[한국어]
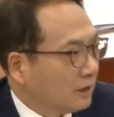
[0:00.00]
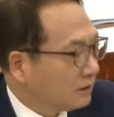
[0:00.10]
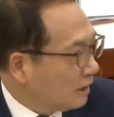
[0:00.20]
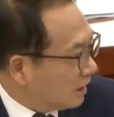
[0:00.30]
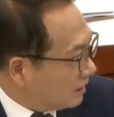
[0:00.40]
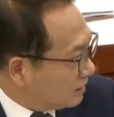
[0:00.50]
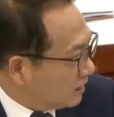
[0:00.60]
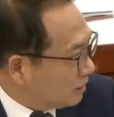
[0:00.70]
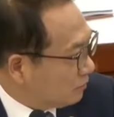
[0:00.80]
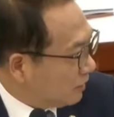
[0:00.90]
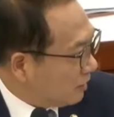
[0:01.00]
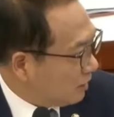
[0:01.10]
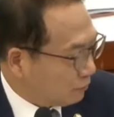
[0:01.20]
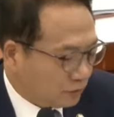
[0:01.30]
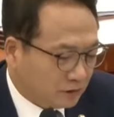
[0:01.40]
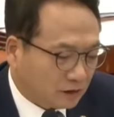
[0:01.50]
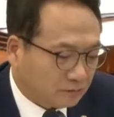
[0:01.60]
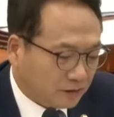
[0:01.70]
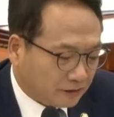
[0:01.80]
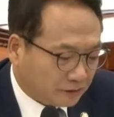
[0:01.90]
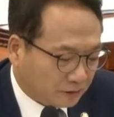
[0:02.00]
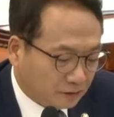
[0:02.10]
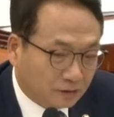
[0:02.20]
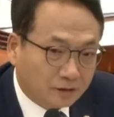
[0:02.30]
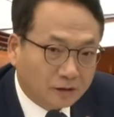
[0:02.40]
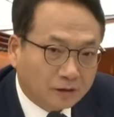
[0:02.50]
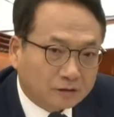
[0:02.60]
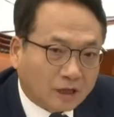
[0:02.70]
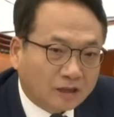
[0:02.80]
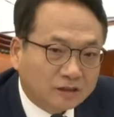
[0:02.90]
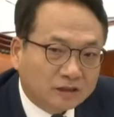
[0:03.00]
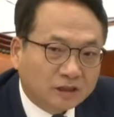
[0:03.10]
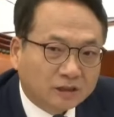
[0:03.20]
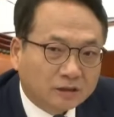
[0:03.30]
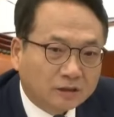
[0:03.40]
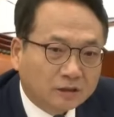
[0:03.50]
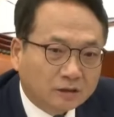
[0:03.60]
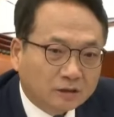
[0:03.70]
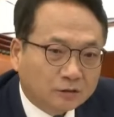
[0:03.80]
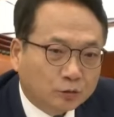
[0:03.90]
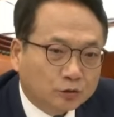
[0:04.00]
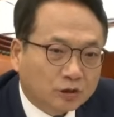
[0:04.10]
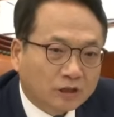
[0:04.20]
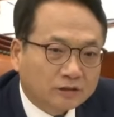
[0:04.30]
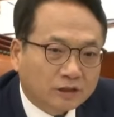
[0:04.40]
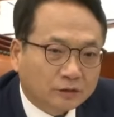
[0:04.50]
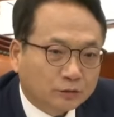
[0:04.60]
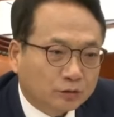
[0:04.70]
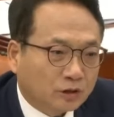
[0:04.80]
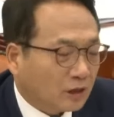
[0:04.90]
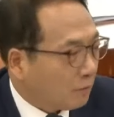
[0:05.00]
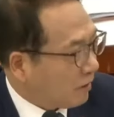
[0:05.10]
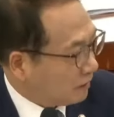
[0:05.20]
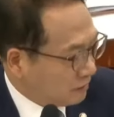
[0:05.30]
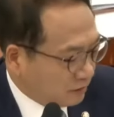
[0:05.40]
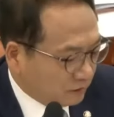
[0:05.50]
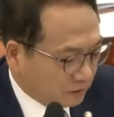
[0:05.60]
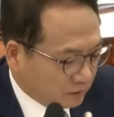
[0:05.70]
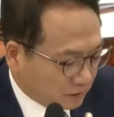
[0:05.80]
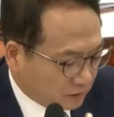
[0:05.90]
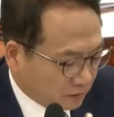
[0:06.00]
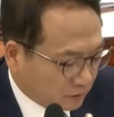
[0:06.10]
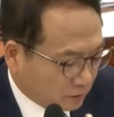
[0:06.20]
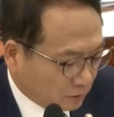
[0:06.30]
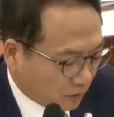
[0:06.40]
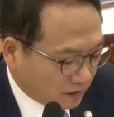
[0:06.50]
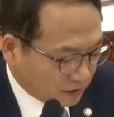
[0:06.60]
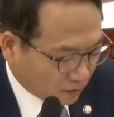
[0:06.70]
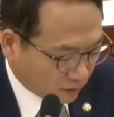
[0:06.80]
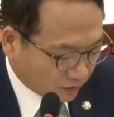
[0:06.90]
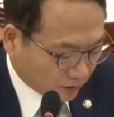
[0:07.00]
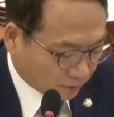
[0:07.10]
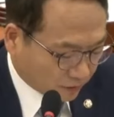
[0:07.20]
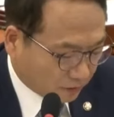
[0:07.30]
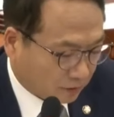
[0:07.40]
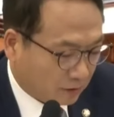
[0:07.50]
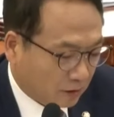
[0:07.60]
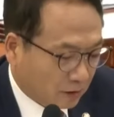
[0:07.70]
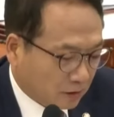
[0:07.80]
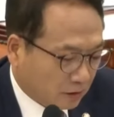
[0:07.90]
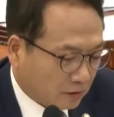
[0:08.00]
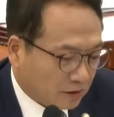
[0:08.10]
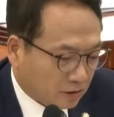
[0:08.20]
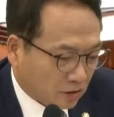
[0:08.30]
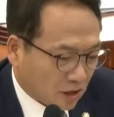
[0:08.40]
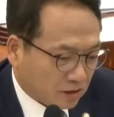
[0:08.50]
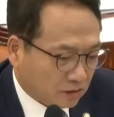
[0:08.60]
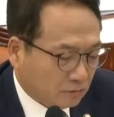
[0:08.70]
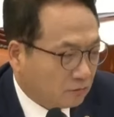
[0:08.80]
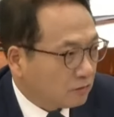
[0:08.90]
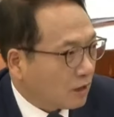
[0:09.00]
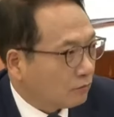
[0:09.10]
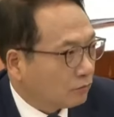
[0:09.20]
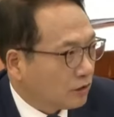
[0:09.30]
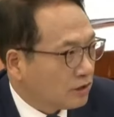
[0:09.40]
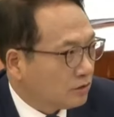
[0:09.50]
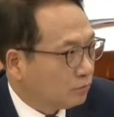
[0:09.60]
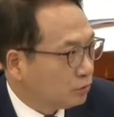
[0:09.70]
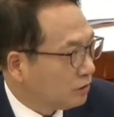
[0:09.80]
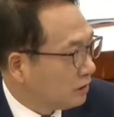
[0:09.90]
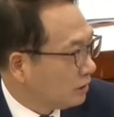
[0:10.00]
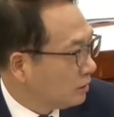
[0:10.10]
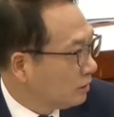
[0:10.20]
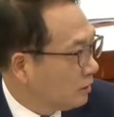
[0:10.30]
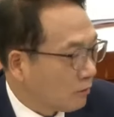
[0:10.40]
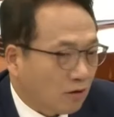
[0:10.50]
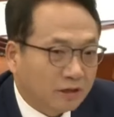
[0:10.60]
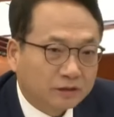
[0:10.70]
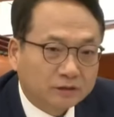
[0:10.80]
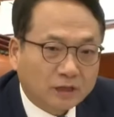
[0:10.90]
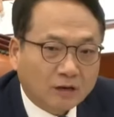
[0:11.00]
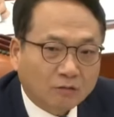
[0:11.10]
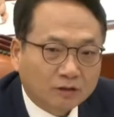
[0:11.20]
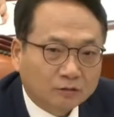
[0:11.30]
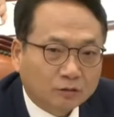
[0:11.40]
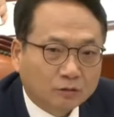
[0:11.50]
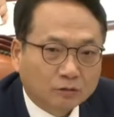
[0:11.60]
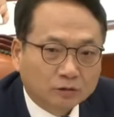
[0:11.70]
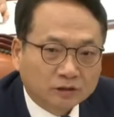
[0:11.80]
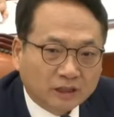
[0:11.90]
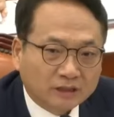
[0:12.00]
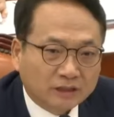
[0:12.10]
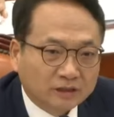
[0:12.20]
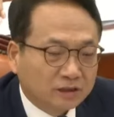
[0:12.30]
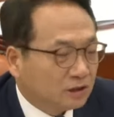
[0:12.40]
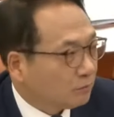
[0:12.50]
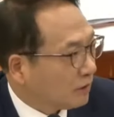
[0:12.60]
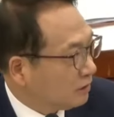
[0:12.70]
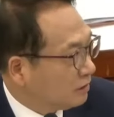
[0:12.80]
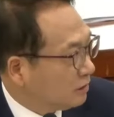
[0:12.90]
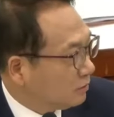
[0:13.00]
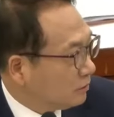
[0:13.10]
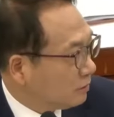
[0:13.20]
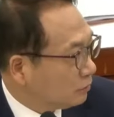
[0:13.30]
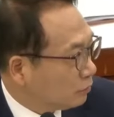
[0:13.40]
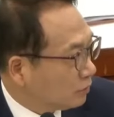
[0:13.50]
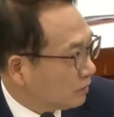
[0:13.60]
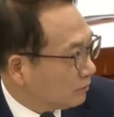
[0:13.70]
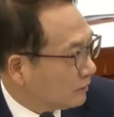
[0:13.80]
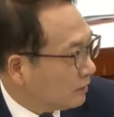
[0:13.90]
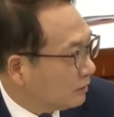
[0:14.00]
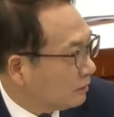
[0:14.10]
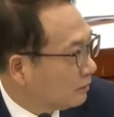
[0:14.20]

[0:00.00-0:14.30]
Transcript: 양당 간사님이나 위원장님께서는 당시 요청한 자료를 다 받으셨는지 또 아니라고 한다면은 이러한 열 가지 의혹을 갖고 박, 계신 분이 과연 장관으로 이 자리에 있는 것이 맞는지 여쭙고자 합니다.